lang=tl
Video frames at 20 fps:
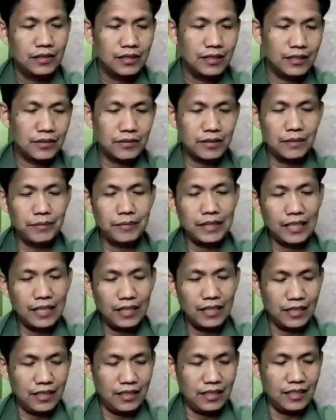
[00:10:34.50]
ito naman
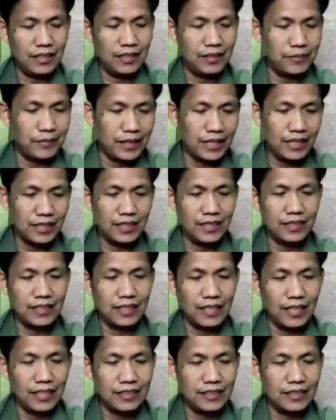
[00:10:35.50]
eh makikita
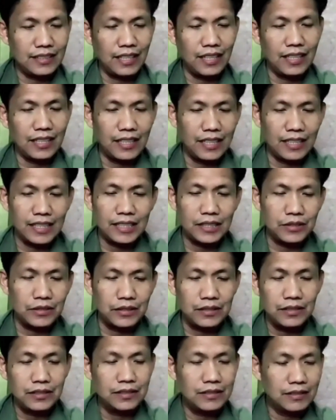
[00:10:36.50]
natin talaga
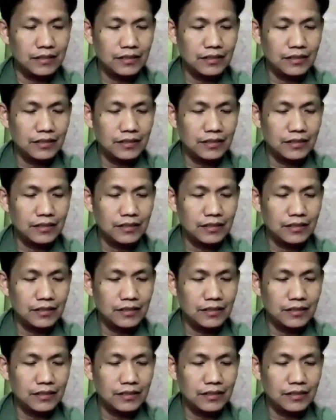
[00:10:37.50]
rito